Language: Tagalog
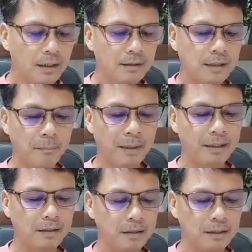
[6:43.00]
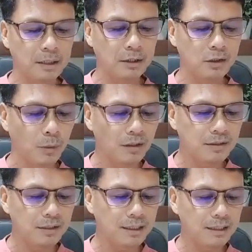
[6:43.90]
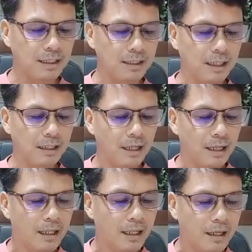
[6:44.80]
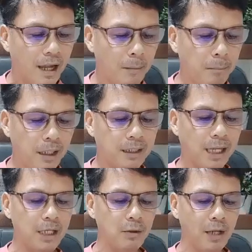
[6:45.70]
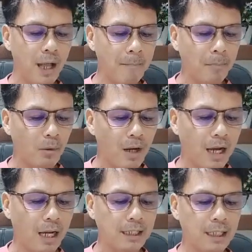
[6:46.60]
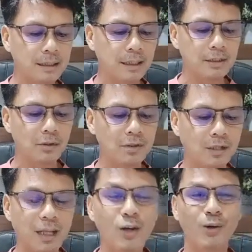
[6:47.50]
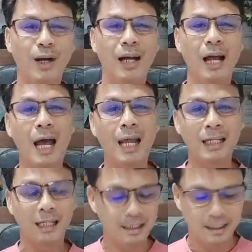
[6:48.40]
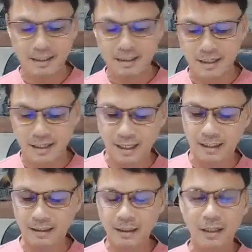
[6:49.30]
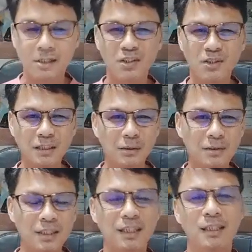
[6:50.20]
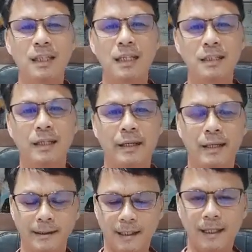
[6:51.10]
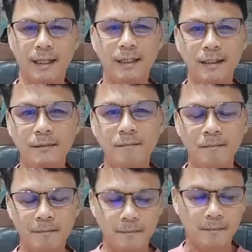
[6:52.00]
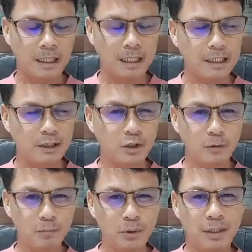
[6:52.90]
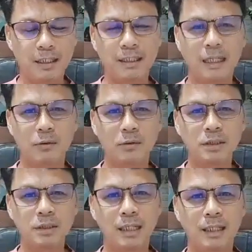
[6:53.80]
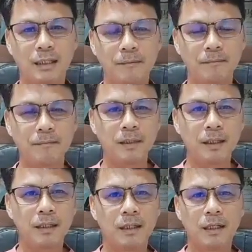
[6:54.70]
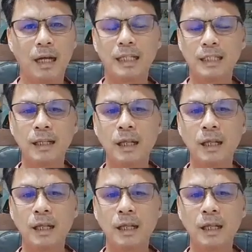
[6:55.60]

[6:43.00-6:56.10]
sabi dito, sumagot si Natanyan, Rabi, kayo nga po ang anak ng Diyos, kayo ang hari ng Israel. So itong si Natanyan ay ah, doon po na nagkaroon siya ng uh, ah,